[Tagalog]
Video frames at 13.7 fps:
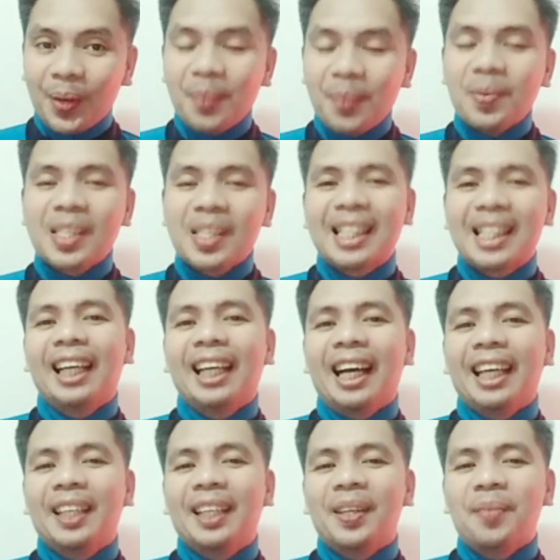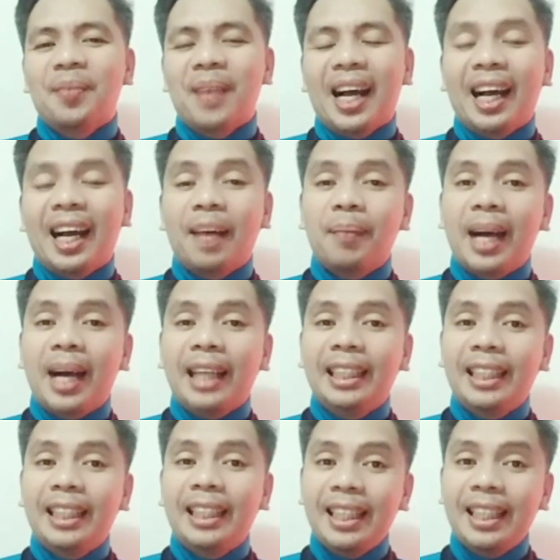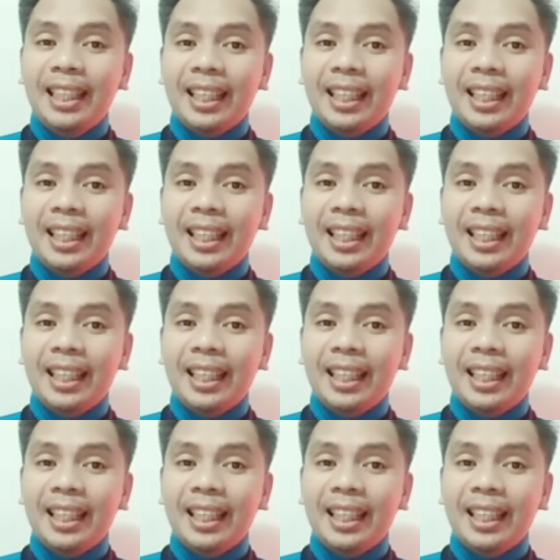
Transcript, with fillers: Kumusta na kayo mga kabadi?